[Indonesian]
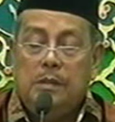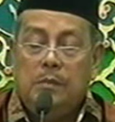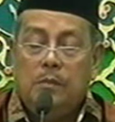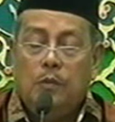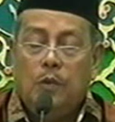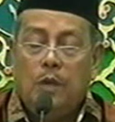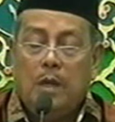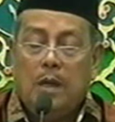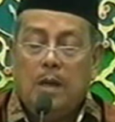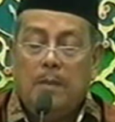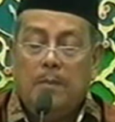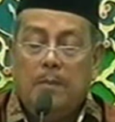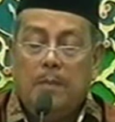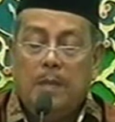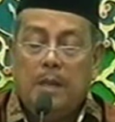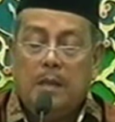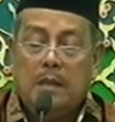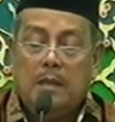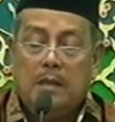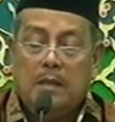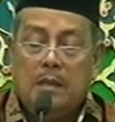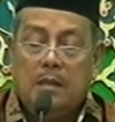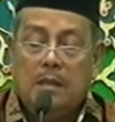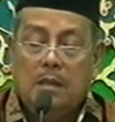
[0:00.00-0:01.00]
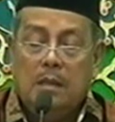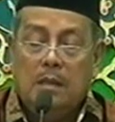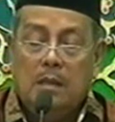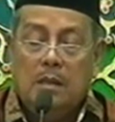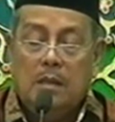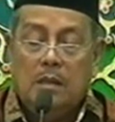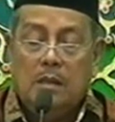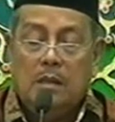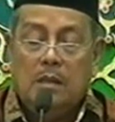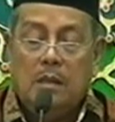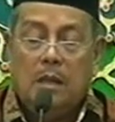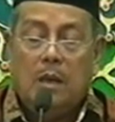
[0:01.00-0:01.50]
Muhammad
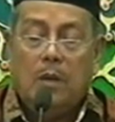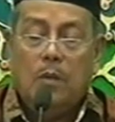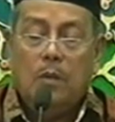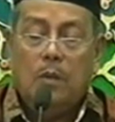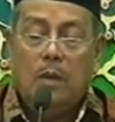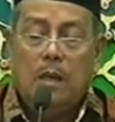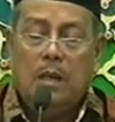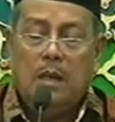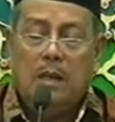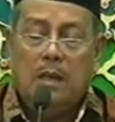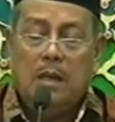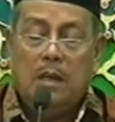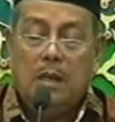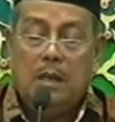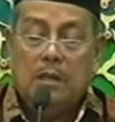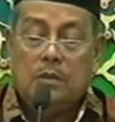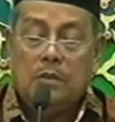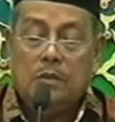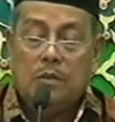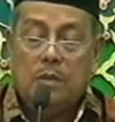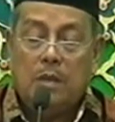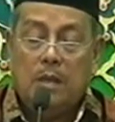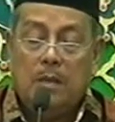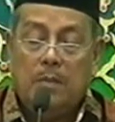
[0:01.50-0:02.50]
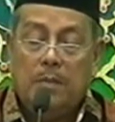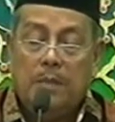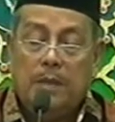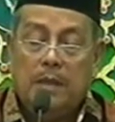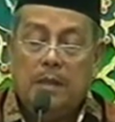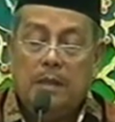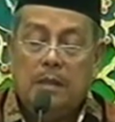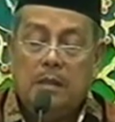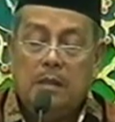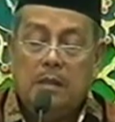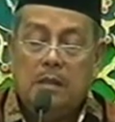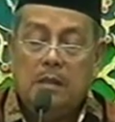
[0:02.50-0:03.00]
kaulane lan
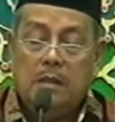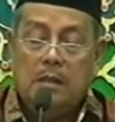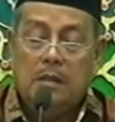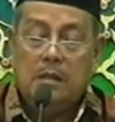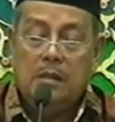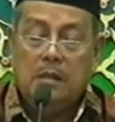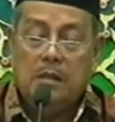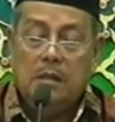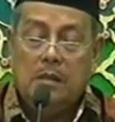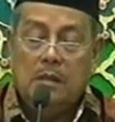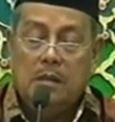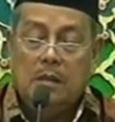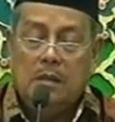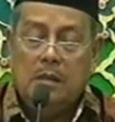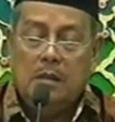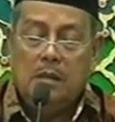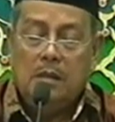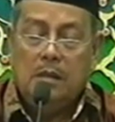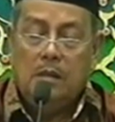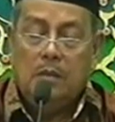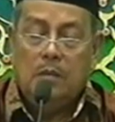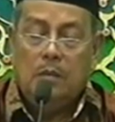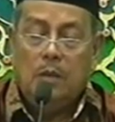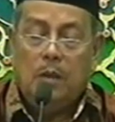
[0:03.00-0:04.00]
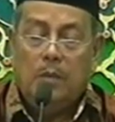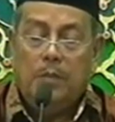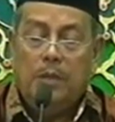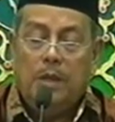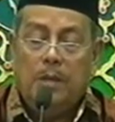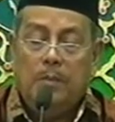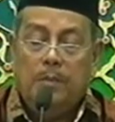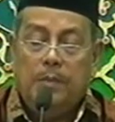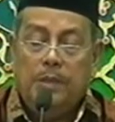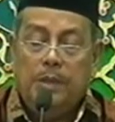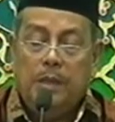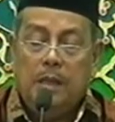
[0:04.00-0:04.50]
sahabate wabi
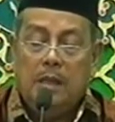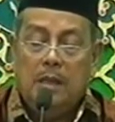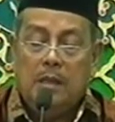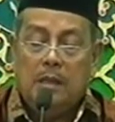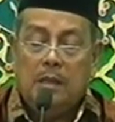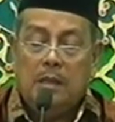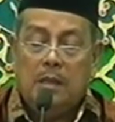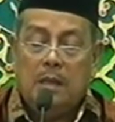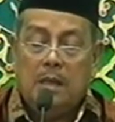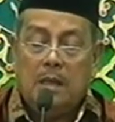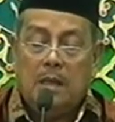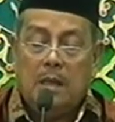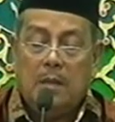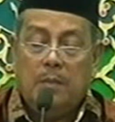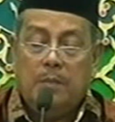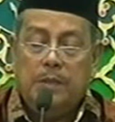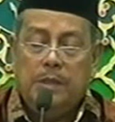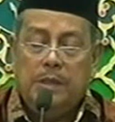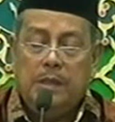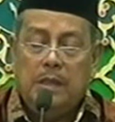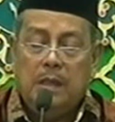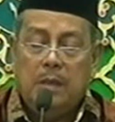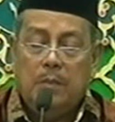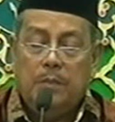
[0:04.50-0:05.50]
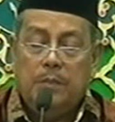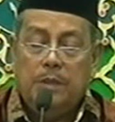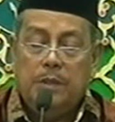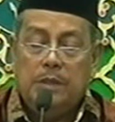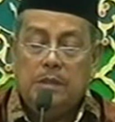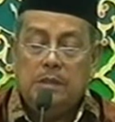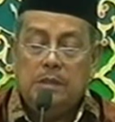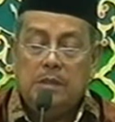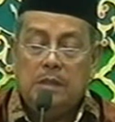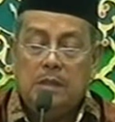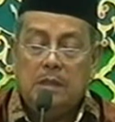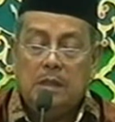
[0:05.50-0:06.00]
ambia ika nabi-nabi
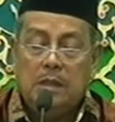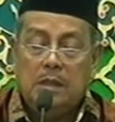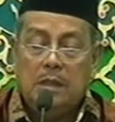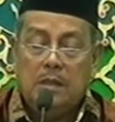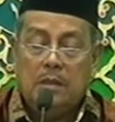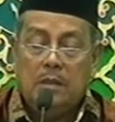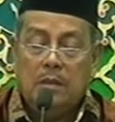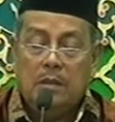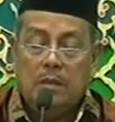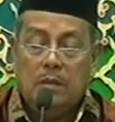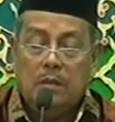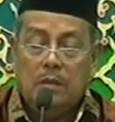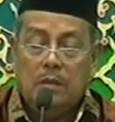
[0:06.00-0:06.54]
jenengan